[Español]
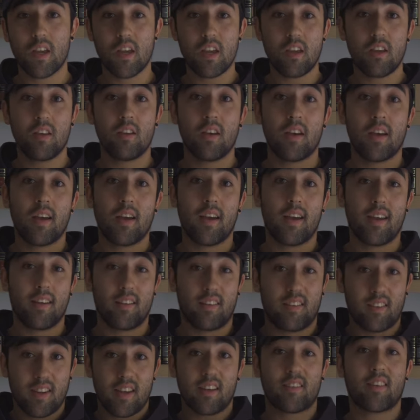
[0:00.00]
y
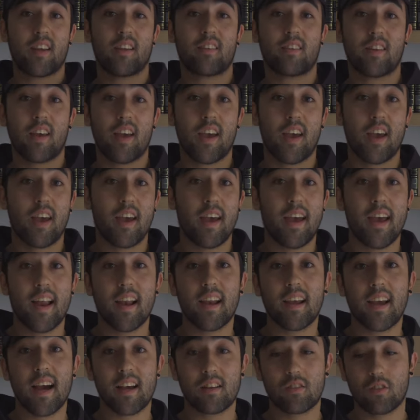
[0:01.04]
si ese es
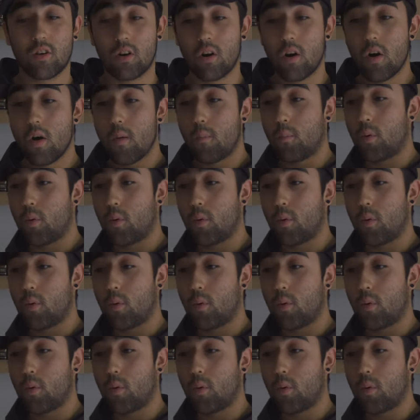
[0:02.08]
el caso,